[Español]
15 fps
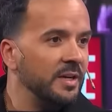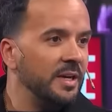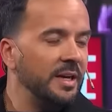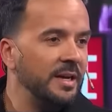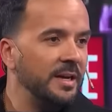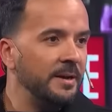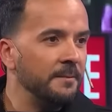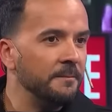
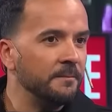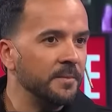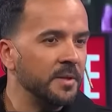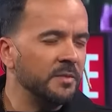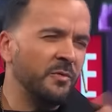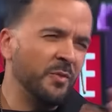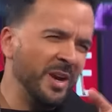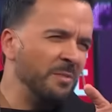Em,
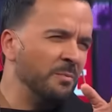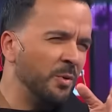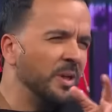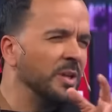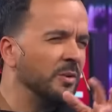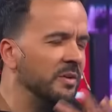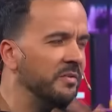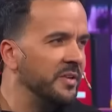fue un
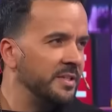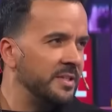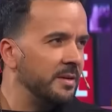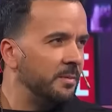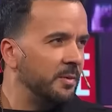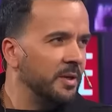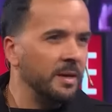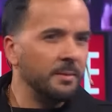poquito difícil
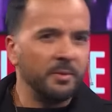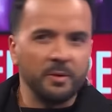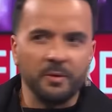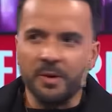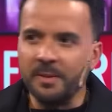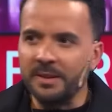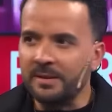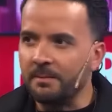porque, pues,
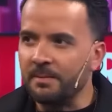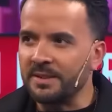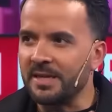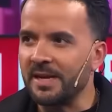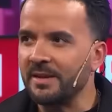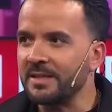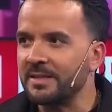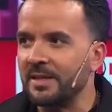obviamente
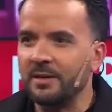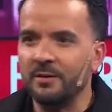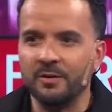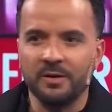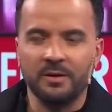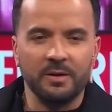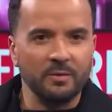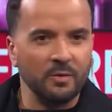empezar de cero
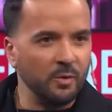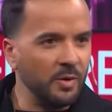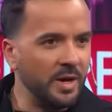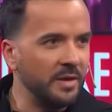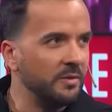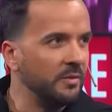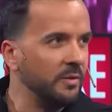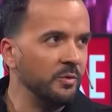en, un
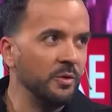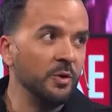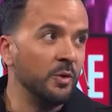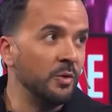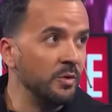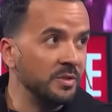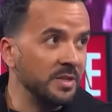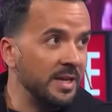lugar donde uno no
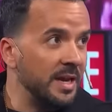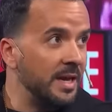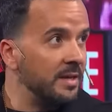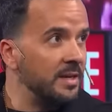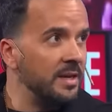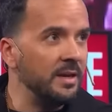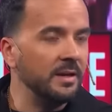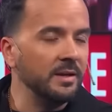conoce a
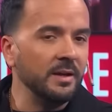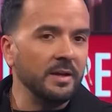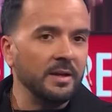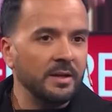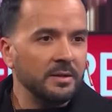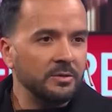nadie. Sí.